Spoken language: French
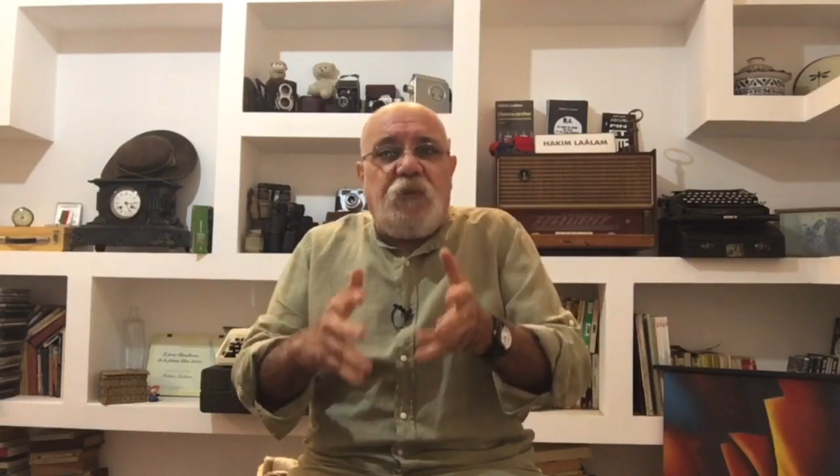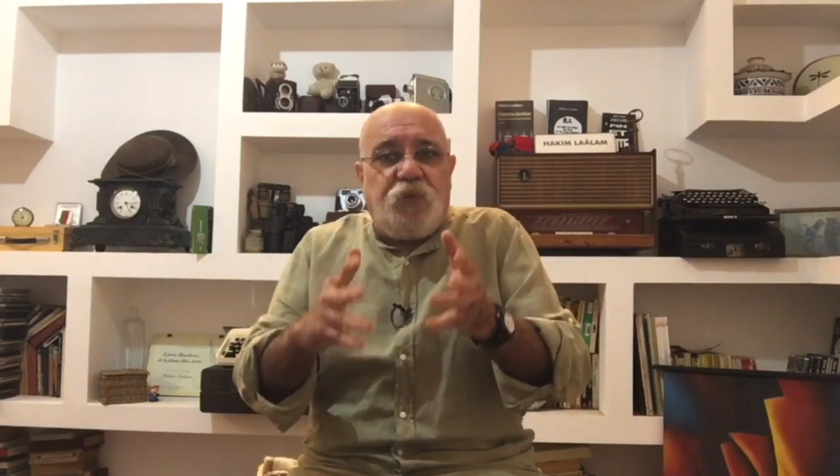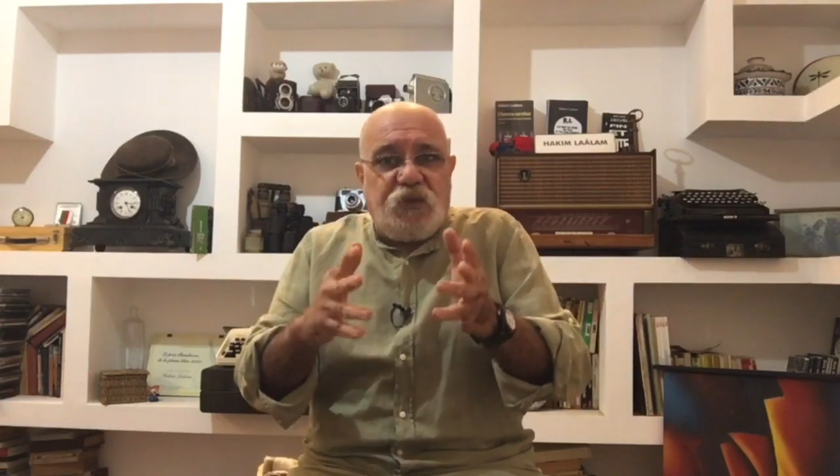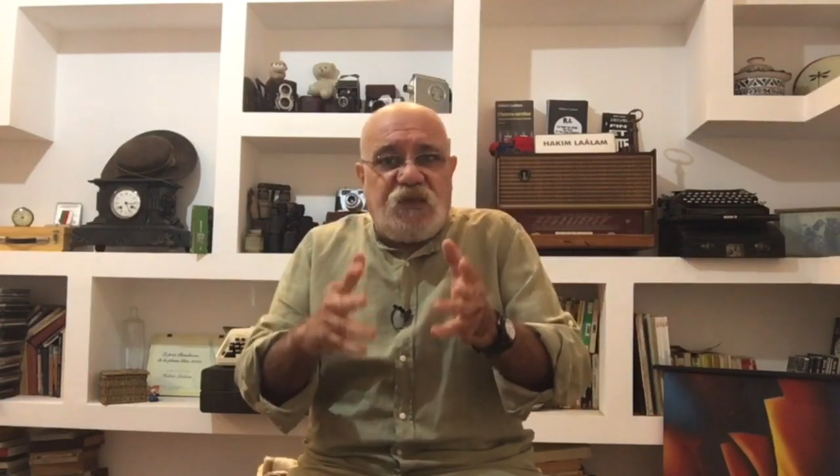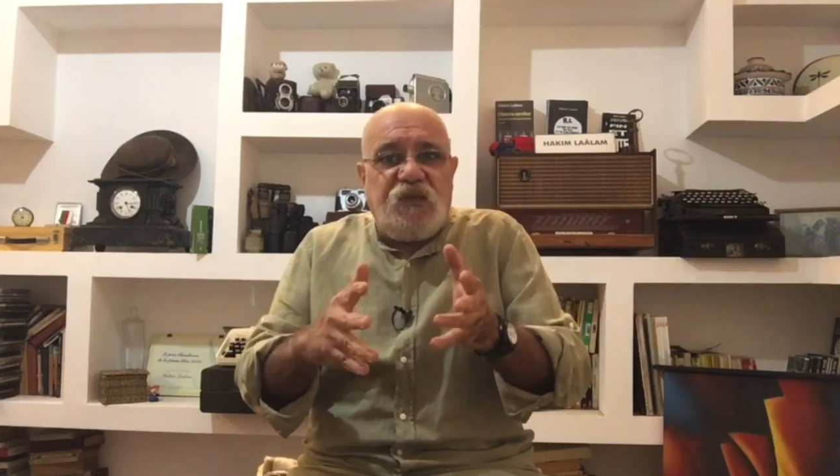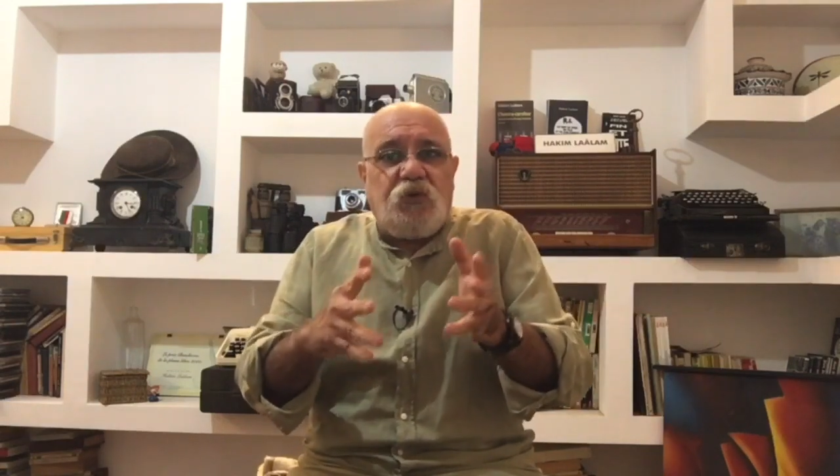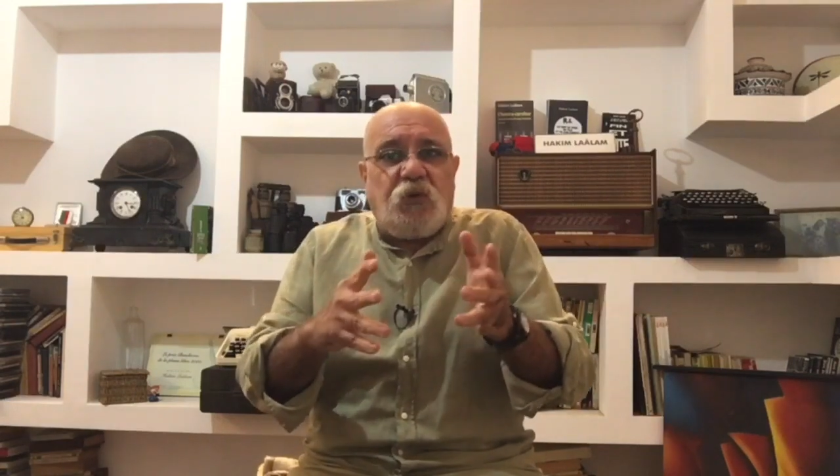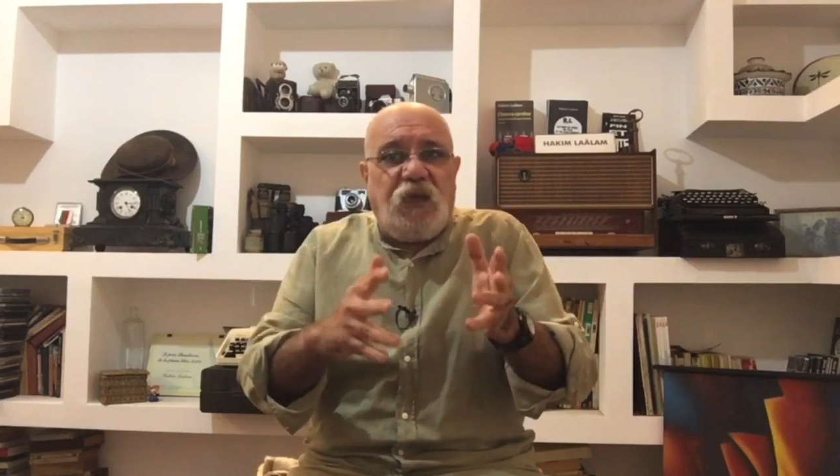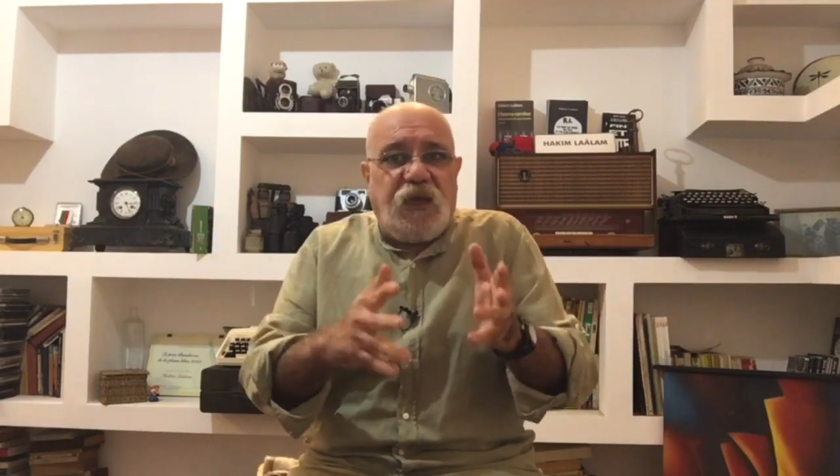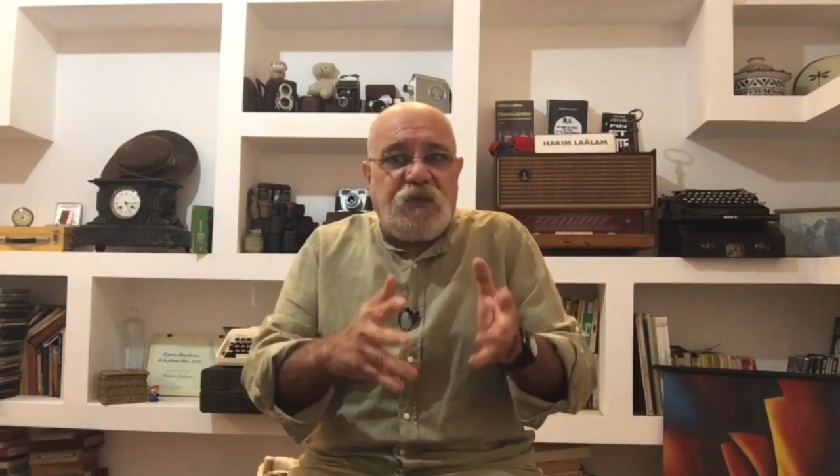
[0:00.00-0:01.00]
posté
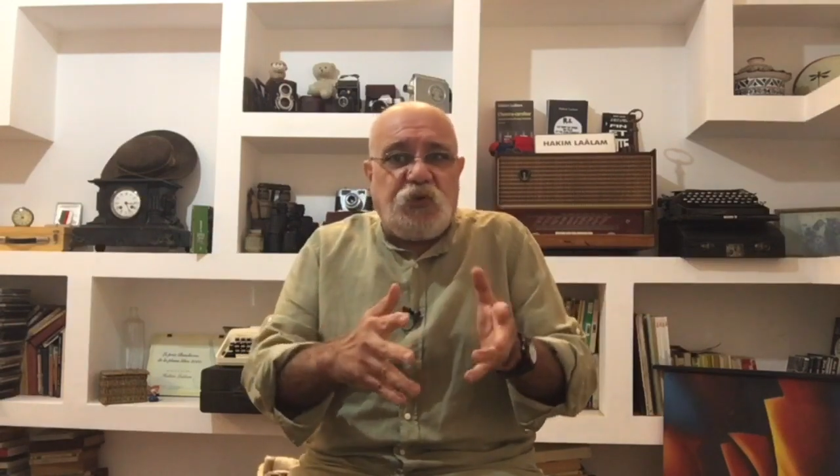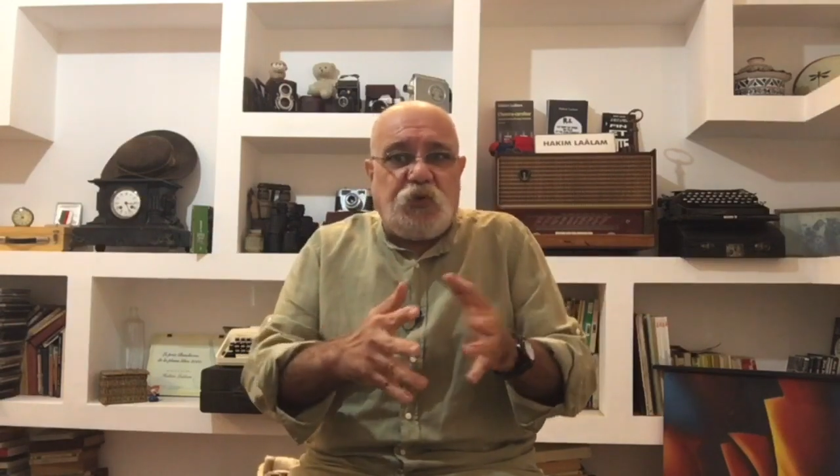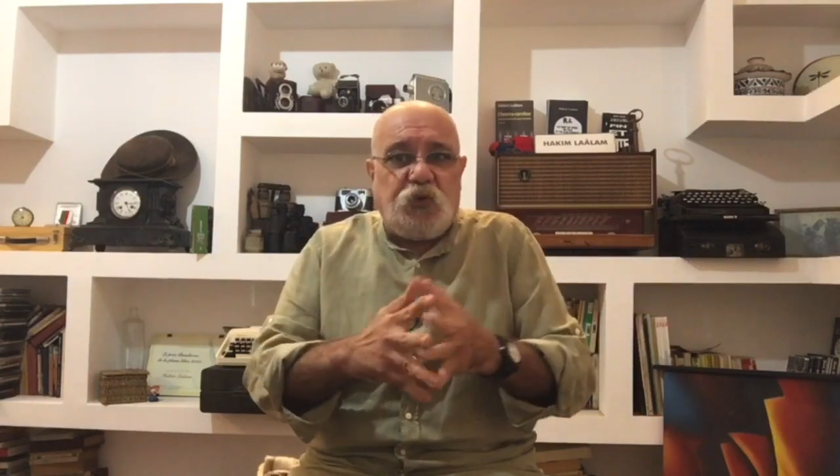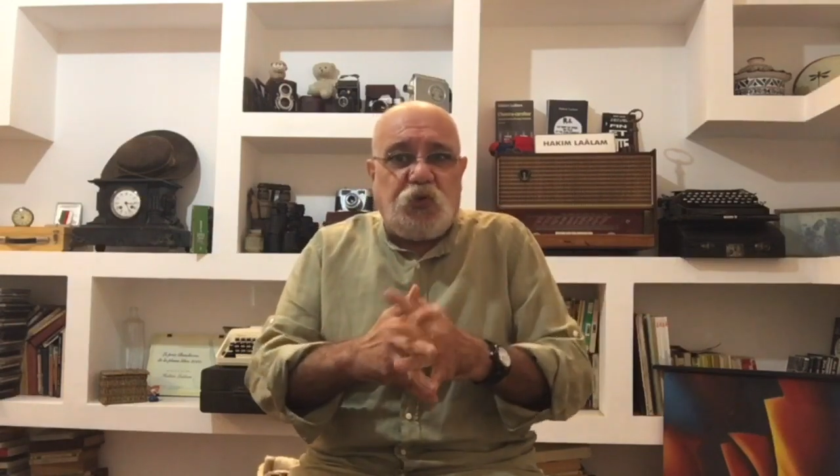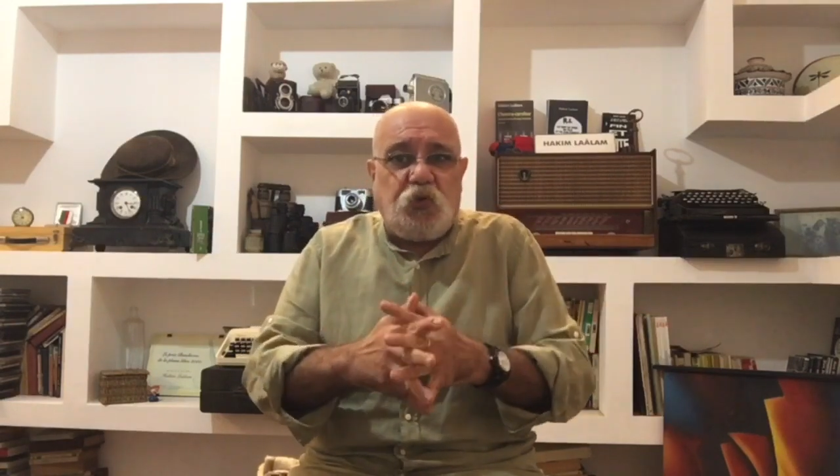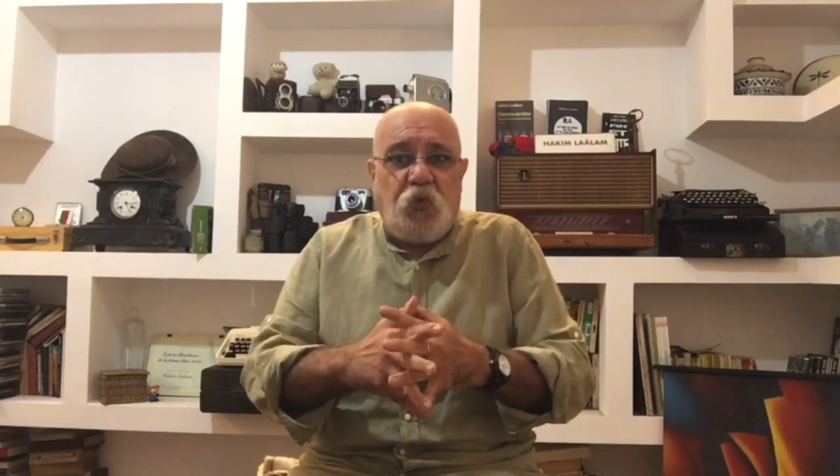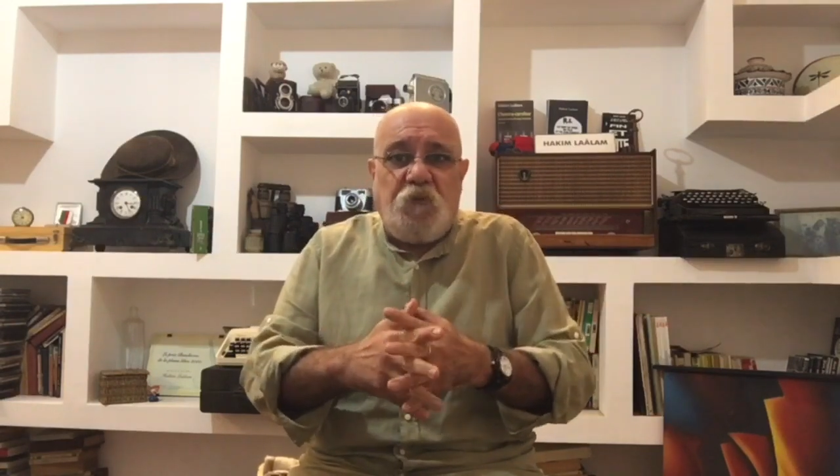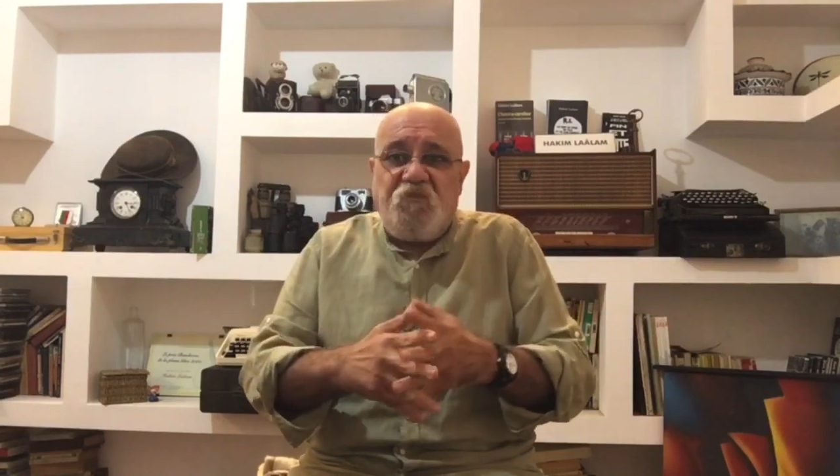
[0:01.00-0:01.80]
sur les réseaux sociaux.